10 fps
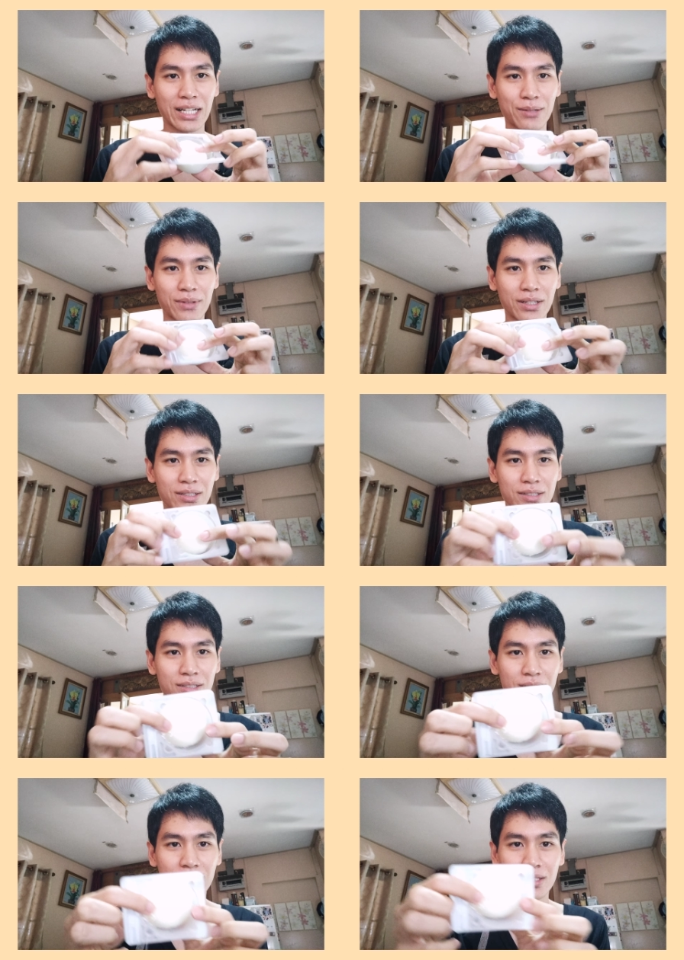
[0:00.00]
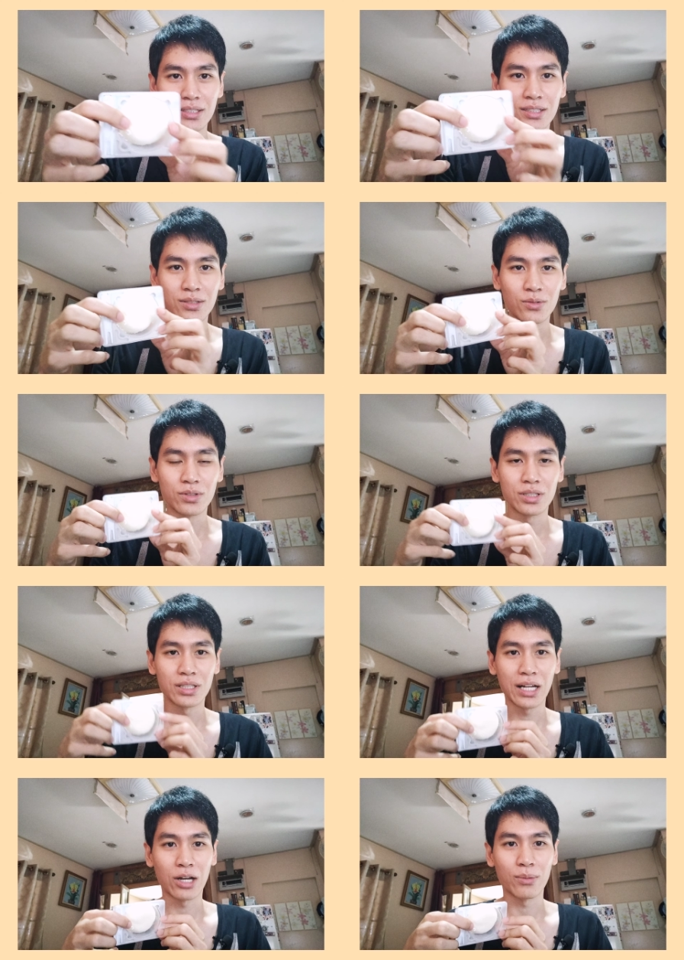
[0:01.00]
นะครับนะเว้ย
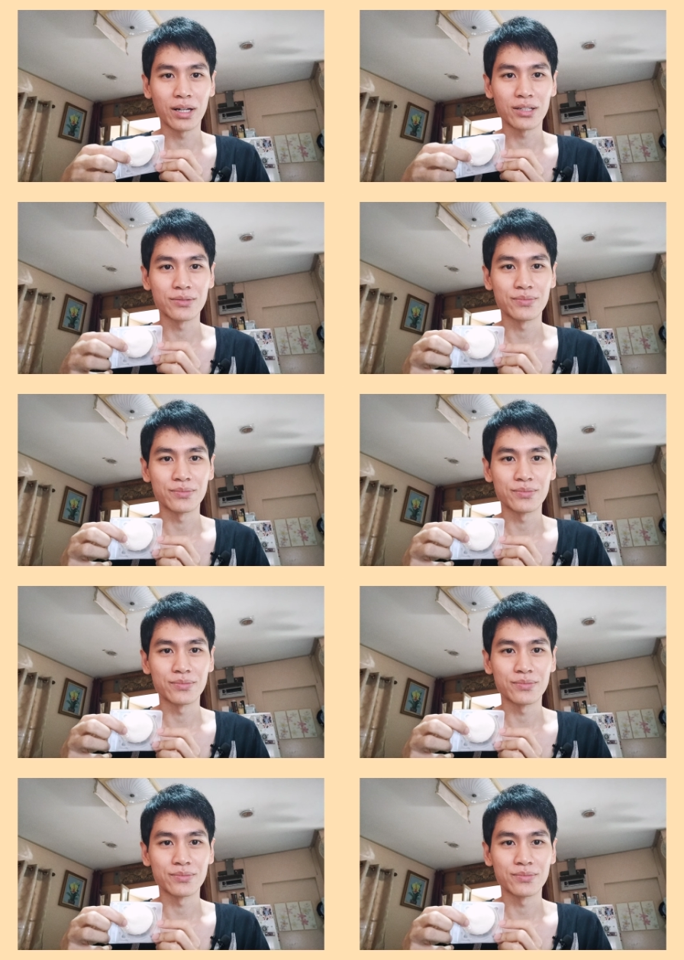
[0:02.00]
ขาวมาก